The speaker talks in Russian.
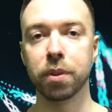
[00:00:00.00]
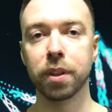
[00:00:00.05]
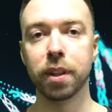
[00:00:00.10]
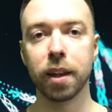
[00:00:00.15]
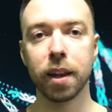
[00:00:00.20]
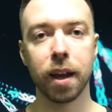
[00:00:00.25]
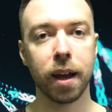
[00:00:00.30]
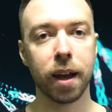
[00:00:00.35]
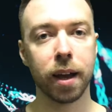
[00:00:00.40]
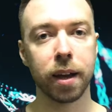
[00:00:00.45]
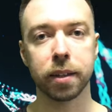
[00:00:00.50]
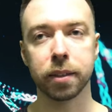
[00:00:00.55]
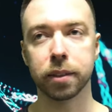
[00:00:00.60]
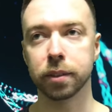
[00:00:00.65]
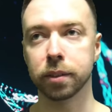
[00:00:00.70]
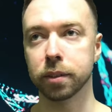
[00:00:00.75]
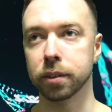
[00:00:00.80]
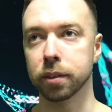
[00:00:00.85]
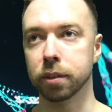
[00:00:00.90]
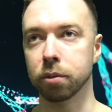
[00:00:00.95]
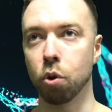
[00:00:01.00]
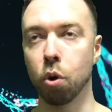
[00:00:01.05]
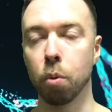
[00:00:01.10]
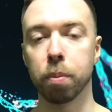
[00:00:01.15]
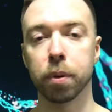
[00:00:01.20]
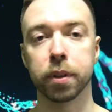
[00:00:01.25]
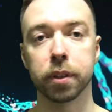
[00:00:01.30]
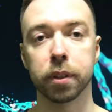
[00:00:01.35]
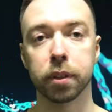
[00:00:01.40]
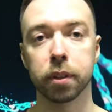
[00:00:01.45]
для
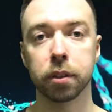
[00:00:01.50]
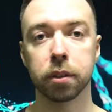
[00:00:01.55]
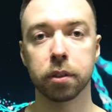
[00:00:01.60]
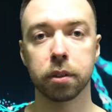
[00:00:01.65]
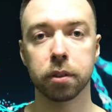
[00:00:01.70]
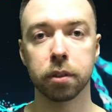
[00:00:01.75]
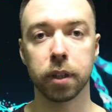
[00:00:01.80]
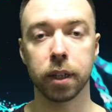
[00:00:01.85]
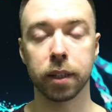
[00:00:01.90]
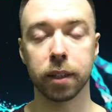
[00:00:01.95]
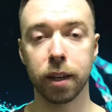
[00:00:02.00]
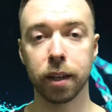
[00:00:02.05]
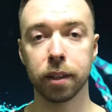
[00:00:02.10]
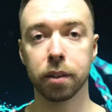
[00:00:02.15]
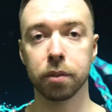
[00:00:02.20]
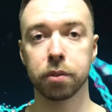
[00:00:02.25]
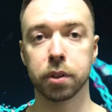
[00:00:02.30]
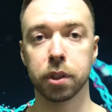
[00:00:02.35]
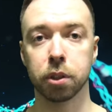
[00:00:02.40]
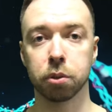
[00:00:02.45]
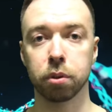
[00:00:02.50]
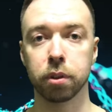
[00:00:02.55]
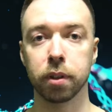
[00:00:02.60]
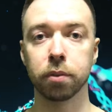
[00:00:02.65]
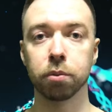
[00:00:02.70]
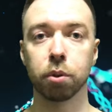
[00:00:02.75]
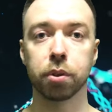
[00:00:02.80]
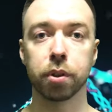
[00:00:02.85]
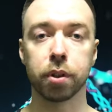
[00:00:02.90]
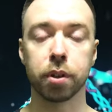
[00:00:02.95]
опытных атлетов, тех, кто
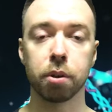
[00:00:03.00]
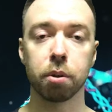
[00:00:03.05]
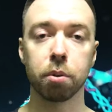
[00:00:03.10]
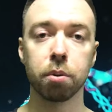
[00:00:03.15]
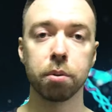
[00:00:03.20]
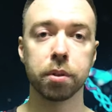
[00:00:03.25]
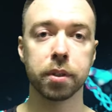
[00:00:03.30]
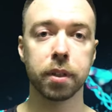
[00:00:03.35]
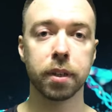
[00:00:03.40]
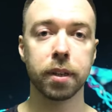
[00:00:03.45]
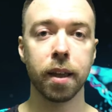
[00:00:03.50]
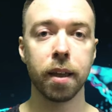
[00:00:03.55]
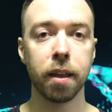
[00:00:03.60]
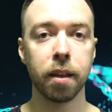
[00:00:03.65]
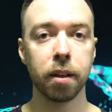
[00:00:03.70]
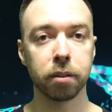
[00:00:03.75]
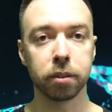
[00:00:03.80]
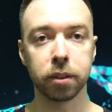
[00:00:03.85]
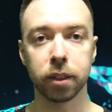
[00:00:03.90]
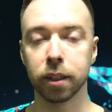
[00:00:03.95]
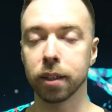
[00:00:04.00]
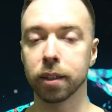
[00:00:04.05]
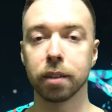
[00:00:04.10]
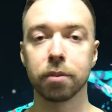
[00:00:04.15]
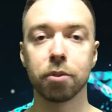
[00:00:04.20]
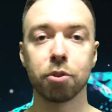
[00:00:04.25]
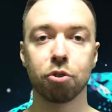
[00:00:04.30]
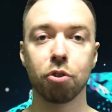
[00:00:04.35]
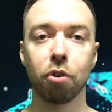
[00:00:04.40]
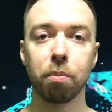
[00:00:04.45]
давно тренируется, не для
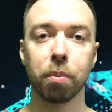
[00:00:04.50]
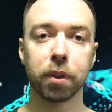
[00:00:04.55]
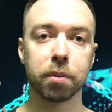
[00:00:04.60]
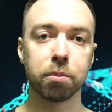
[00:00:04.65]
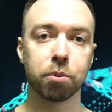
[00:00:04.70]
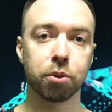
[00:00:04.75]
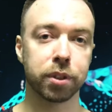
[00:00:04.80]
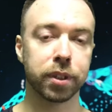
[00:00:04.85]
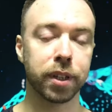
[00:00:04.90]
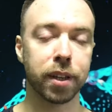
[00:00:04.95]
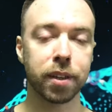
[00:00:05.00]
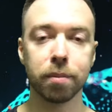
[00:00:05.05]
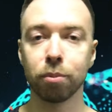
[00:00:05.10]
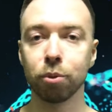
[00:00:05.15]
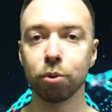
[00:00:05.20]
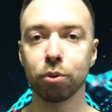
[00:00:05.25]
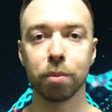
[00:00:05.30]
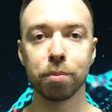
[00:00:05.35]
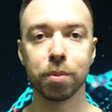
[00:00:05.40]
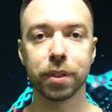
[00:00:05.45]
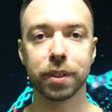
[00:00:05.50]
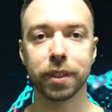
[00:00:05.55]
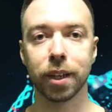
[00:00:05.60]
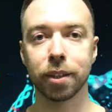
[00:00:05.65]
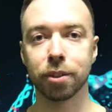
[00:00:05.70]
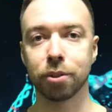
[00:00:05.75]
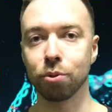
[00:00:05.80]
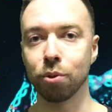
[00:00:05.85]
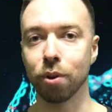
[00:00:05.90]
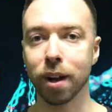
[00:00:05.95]
новичков, потому что я не буду
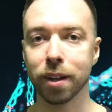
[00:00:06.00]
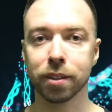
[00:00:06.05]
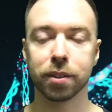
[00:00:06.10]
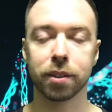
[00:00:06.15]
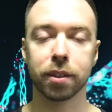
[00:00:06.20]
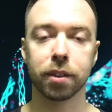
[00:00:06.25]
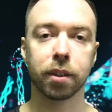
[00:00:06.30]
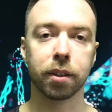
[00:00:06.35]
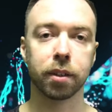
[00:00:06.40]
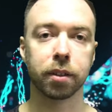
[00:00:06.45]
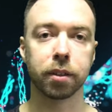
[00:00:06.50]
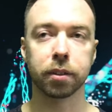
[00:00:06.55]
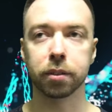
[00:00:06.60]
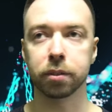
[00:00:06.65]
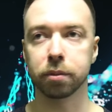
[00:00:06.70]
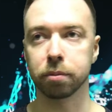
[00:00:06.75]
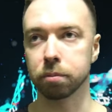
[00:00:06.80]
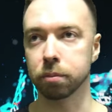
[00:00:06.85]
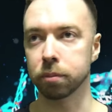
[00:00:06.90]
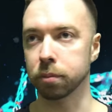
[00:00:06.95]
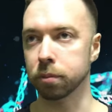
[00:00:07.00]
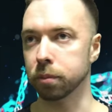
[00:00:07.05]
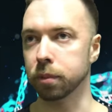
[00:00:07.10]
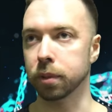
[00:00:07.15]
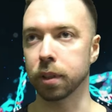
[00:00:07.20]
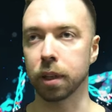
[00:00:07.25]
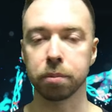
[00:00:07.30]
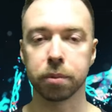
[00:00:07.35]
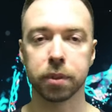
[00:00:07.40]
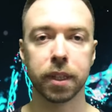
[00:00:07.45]
объяснять нюансы там,